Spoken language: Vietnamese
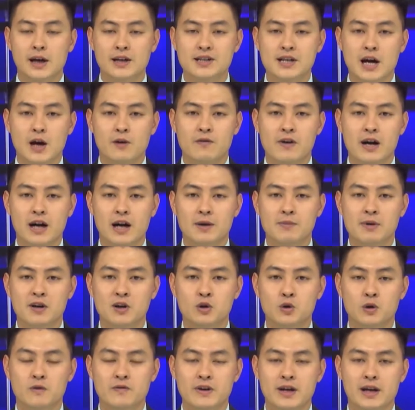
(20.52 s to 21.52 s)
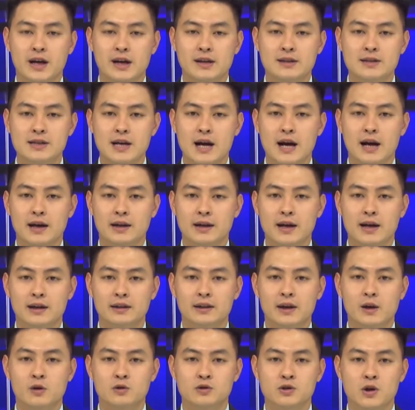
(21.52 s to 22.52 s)
kính chào và cảm ơn quý vị khán giả đang
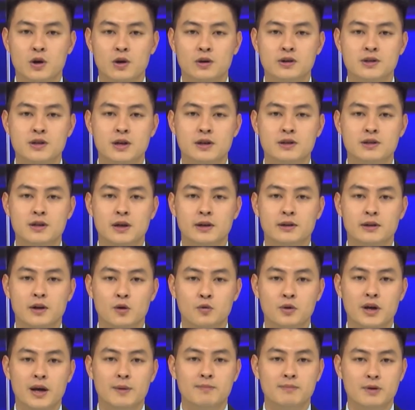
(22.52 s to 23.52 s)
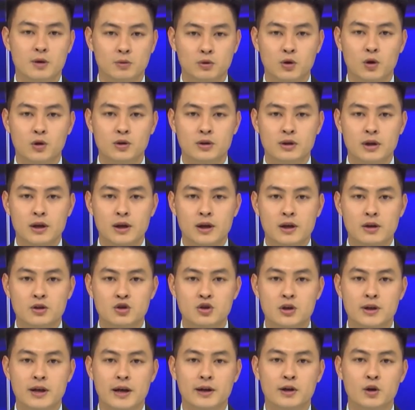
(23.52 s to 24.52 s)
theo dõi chương trình Nông nghiệp Nông thôn,
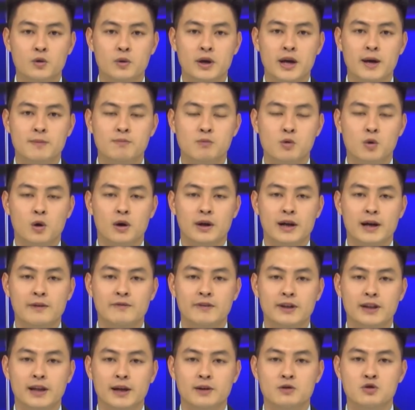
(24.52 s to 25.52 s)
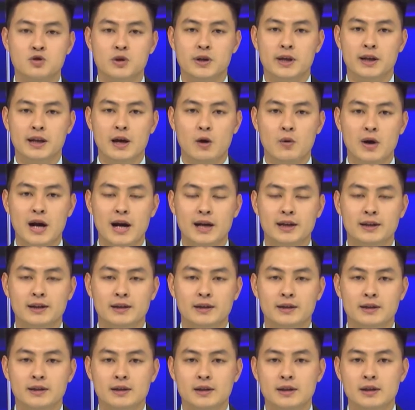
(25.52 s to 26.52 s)
chuyên đề nông nghiệp của Đài Phát thanh truyền hình Lào Cai.
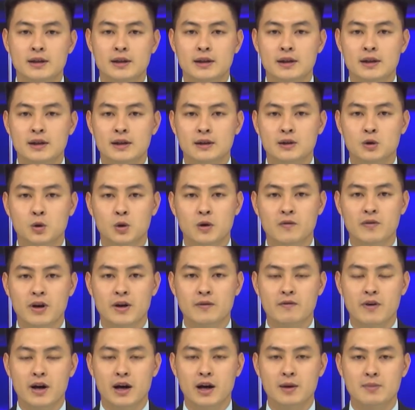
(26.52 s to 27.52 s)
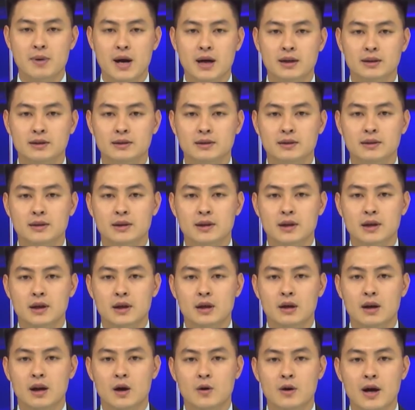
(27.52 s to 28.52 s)
Thưa quý vị và các bạn,
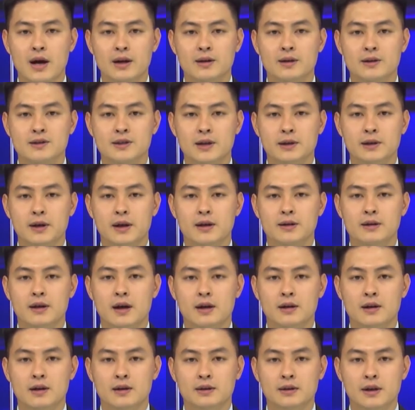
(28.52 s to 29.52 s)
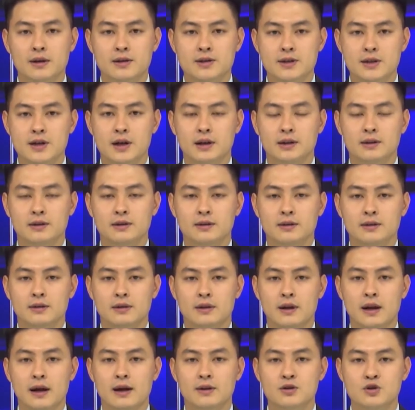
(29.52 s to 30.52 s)
Lào Cai được xác định là cực tăng trưởng,
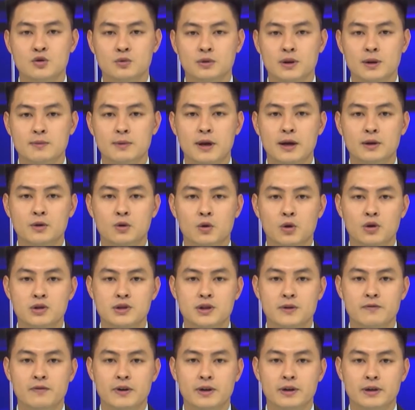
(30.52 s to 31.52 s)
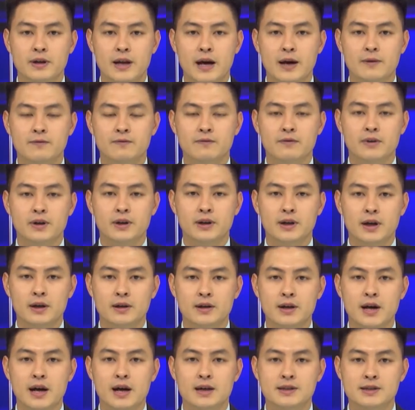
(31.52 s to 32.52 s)
là trung tâm kết nối giữa Việt Nam với các
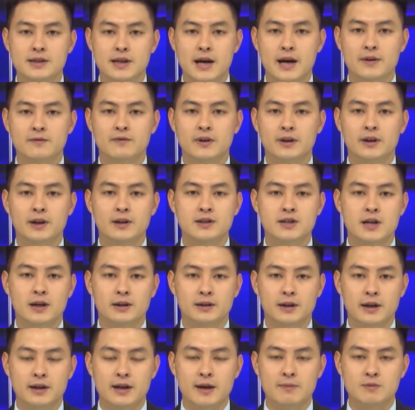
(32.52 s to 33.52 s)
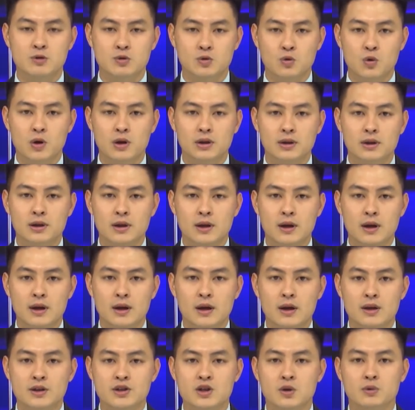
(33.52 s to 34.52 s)
nước ASEAN và thị trường Tây Nam Trung Quốc,
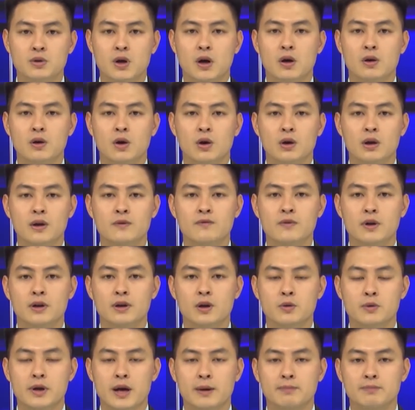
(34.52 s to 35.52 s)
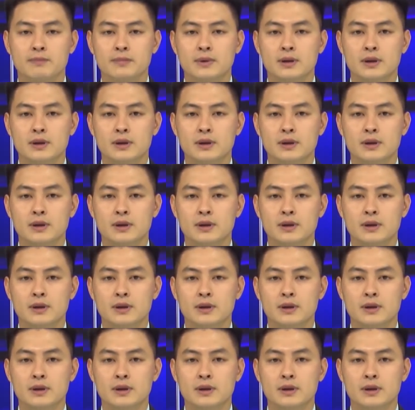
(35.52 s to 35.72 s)
trong đó có lĩnh vực nông nghiệp.